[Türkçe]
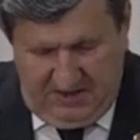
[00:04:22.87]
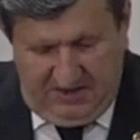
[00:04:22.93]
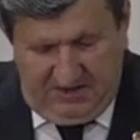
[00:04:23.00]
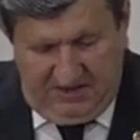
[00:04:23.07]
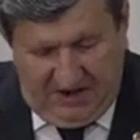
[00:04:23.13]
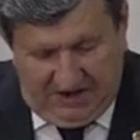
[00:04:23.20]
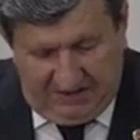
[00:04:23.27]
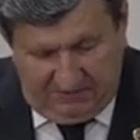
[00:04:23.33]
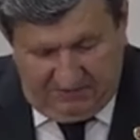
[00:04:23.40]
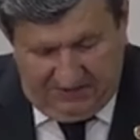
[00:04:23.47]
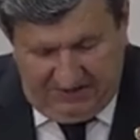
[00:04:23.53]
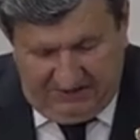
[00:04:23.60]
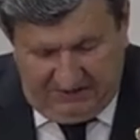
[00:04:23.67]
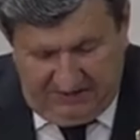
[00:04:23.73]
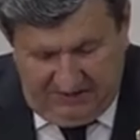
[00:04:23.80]

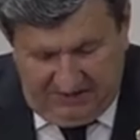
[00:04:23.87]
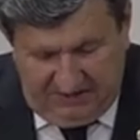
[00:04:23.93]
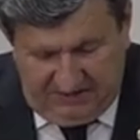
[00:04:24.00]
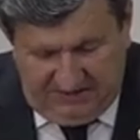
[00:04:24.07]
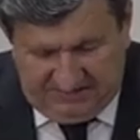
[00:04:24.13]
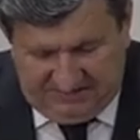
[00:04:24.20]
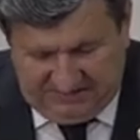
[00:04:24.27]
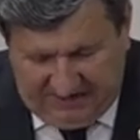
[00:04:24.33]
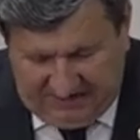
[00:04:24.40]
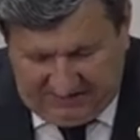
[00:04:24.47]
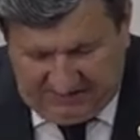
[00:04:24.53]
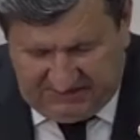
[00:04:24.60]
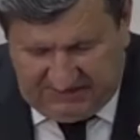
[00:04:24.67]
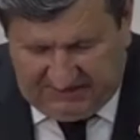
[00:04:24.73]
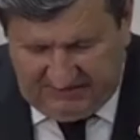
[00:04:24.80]
Yardımların
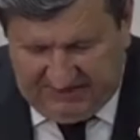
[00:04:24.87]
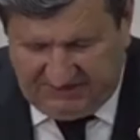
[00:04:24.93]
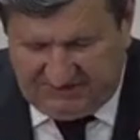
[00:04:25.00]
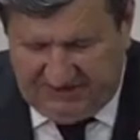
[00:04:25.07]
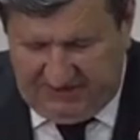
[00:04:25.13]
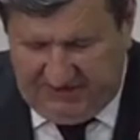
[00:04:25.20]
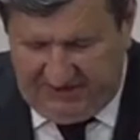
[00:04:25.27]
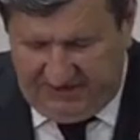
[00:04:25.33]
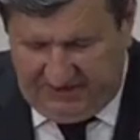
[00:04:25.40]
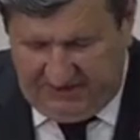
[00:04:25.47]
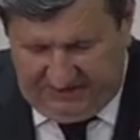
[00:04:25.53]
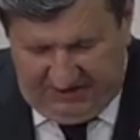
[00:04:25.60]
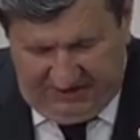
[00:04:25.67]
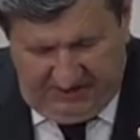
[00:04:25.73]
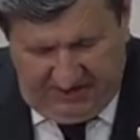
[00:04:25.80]
sadece yandaş derneklere
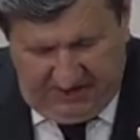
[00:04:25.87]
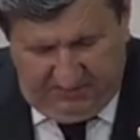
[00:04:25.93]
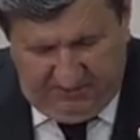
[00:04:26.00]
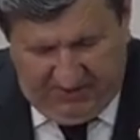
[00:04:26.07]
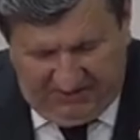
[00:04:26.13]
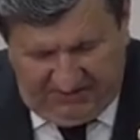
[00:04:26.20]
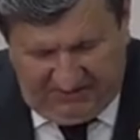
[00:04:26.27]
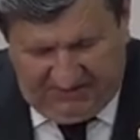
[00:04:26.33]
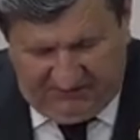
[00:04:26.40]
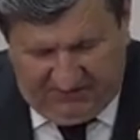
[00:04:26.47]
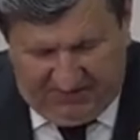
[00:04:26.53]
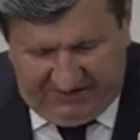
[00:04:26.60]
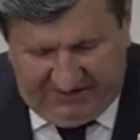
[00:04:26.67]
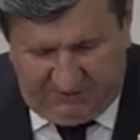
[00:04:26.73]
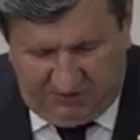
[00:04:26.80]
değil, Pendik'te
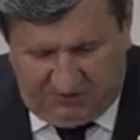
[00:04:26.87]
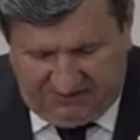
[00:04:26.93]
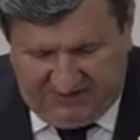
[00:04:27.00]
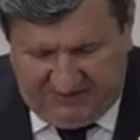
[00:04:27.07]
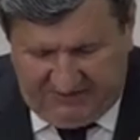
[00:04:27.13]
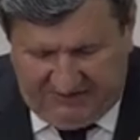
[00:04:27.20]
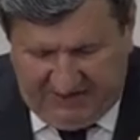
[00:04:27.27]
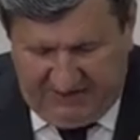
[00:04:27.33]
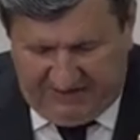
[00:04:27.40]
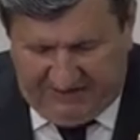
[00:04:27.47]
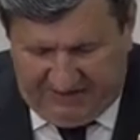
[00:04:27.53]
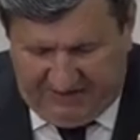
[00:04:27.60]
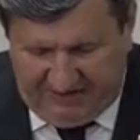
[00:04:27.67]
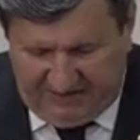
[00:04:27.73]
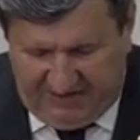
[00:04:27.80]
faaliyet gösteren diğer
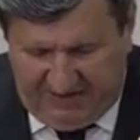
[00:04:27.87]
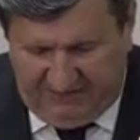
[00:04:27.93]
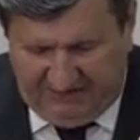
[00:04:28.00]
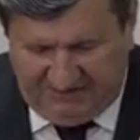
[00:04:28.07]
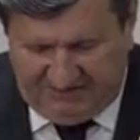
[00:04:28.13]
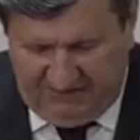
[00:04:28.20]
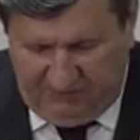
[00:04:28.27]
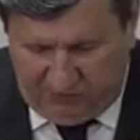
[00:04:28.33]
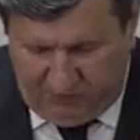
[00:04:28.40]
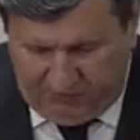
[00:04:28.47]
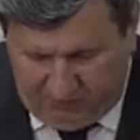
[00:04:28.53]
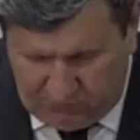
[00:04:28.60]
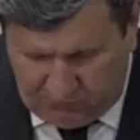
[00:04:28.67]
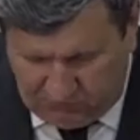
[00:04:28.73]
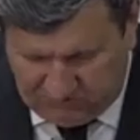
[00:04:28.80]
derneklere ve sivil
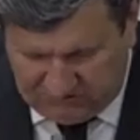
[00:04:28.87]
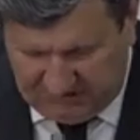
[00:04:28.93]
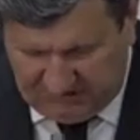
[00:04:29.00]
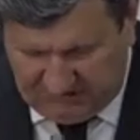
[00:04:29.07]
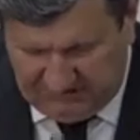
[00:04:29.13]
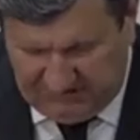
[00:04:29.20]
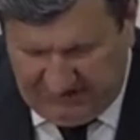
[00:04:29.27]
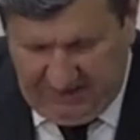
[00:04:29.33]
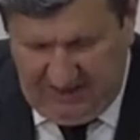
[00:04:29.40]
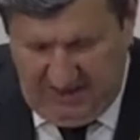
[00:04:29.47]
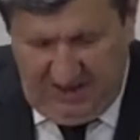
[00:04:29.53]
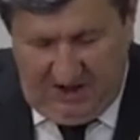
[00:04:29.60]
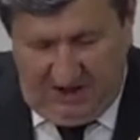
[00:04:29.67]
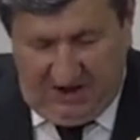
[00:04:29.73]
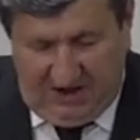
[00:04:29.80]
toplum kuruluşlarına da
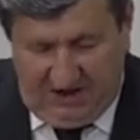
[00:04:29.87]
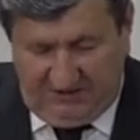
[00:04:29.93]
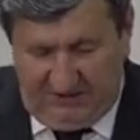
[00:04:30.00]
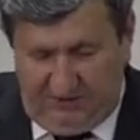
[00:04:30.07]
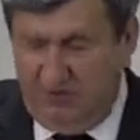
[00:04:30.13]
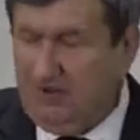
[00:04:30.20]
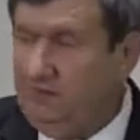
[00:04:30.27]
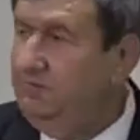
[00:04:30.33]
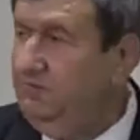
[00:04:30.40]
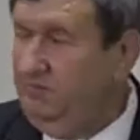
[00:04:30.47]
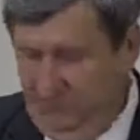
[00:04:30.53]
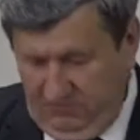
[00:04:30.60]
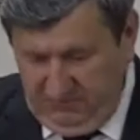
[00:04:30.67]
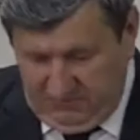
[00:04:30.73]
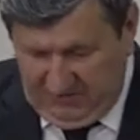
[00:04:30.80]
adil bir
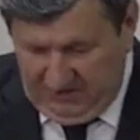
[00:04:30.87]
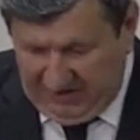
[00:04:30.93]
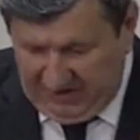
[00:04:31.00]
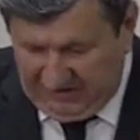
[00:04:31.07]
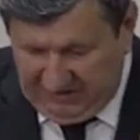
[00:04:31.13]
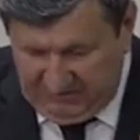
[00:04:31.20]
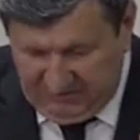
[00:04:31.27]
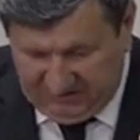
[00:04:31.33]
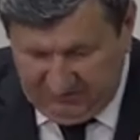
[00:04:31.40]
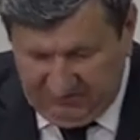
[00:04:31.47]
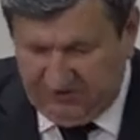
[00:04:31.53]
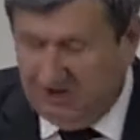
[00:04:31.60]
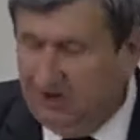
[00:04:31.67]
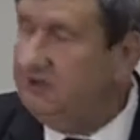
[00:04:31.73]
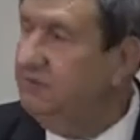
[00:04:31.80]
adil
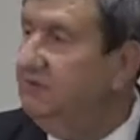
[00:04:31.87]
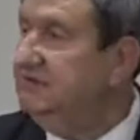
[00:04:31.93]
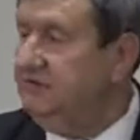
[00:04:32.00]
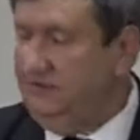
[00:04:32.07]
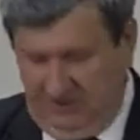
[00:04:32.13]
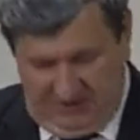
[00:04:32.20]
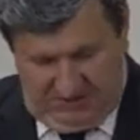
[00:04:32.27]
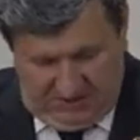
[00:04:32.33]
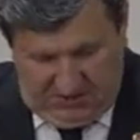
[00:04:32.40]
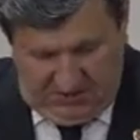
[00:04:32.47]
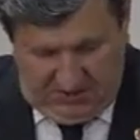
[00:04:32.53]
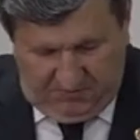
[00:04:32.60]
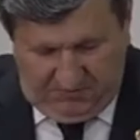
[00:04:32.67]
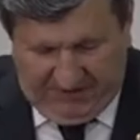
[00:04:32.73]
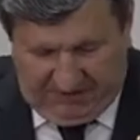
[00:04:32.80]
biçimde dağıtılmasını
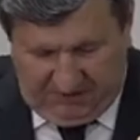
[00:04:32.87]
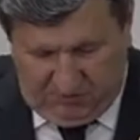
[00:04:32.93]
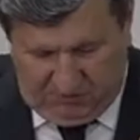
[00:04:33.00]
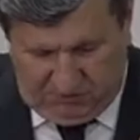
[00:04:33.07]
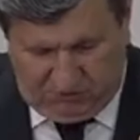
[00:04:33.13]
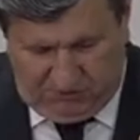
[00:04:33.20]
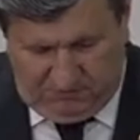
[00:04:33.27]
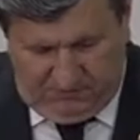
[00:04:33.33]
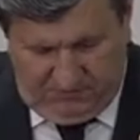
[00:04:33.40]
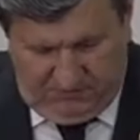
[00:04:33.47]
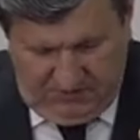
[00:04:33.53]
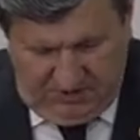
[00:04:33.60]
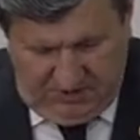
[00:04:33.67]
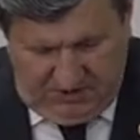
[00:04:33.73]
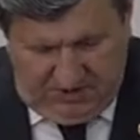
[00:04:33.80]
bekliyoruz.
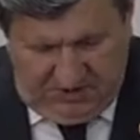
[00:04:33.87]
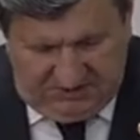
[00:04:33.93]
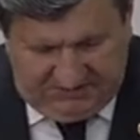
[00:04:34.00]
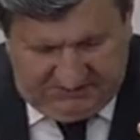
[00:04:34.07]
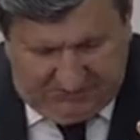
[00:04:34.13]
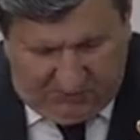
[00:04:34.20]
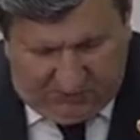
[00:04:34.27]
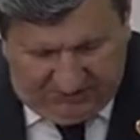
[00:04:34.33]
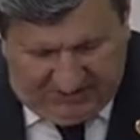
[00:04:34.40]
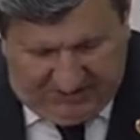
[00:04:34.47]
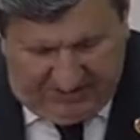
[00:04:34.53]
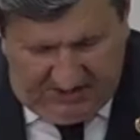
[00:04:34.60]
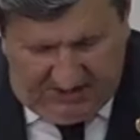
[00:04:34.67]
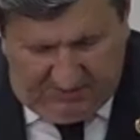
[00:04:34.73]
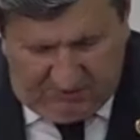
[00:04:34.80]

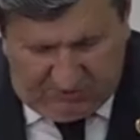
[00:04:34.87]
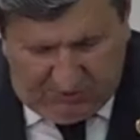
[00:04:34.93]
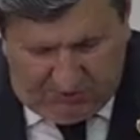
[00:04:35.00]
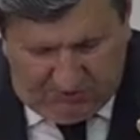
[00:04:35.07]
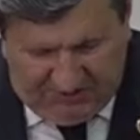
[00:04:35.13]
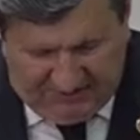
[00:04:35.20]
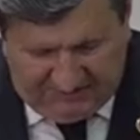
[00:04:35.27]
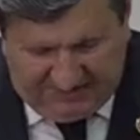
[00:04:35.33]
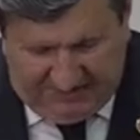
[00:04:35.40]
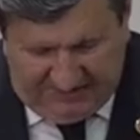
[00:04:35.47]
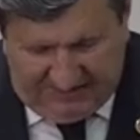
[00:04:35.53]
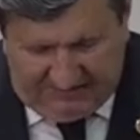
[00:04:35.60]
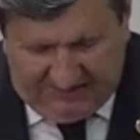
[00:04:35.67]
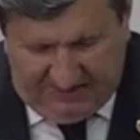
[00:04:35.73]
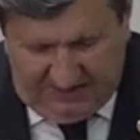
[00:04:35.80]
Sporda amatör branşlar
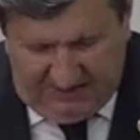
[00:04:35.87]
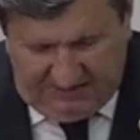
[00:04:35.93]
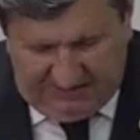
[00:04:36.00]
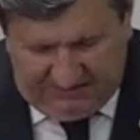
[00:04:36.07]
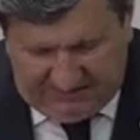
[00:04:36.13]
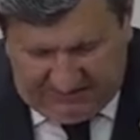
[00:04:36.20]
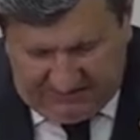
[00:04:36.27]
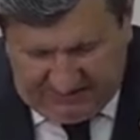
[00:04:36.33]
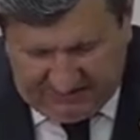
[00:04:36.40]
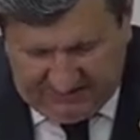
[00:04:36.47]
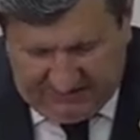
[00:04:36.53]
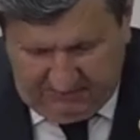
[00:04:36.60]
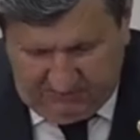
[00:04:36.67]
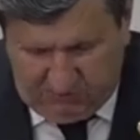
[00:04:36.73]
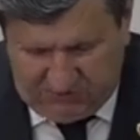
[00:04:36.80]
yeter, yeteri
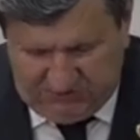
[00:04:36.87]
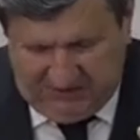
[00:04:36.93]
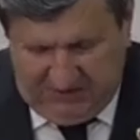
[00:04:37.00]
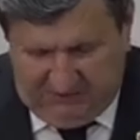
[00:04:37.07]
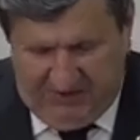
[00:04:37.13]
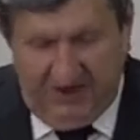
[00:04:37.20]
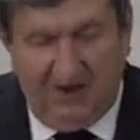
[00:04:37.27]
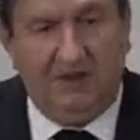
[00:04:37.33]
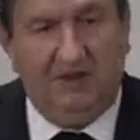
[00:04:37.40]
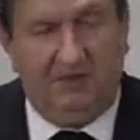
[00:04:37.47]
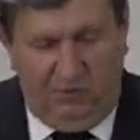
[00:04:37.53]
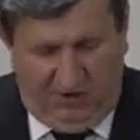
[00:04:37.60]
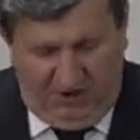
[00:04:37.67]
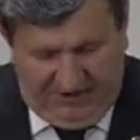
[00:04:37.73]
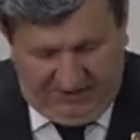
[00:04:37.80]
kadar bütçeden pay
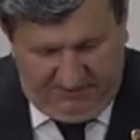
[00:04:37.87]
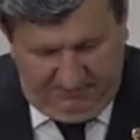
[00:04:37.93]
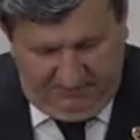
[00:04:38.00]
alamıyorlar.